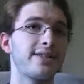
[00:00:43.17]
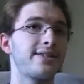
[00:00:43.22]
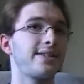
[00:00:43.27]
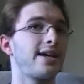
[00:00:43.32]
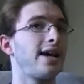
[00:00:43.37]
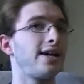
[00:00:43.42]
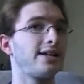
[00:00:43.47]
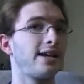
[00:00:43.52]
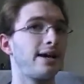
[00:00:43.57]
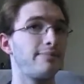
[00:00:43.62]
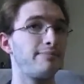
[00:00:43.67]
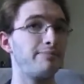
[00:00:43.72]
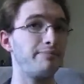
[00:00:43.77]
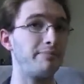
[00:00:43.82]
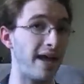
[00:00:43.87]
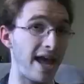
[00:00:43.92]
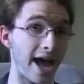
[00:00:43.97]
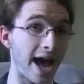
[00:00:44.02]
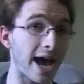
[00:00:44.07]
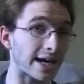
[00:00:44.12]
Zeit haben
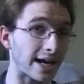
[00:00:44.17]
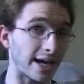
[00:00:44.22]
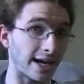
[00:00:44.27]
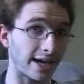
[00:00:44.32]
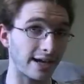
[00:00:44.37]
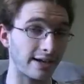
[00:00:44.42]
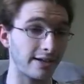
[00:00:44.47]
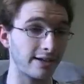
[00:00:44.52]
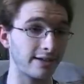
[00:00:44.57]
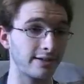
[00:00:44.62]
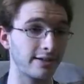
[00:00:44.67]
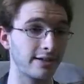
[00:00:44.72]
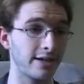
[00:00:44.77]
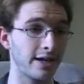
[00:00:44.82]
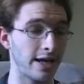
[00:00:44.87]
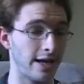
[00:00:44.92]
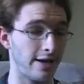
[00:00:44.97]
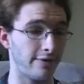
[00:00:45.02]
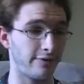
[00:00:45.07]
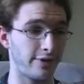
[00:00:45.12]
mehrere
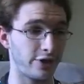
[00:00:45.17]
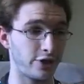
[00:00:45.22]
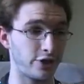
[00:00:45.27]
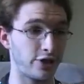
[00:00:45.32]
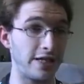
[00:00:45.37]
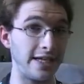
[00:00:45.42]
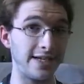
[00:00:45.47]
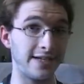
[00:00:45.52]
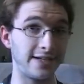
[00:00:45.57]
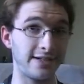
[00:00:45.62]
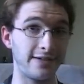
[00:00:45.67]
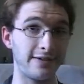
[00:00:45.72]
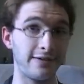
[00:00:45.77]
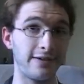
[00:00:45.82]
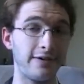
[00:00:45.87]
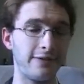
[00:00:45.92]
verschiedene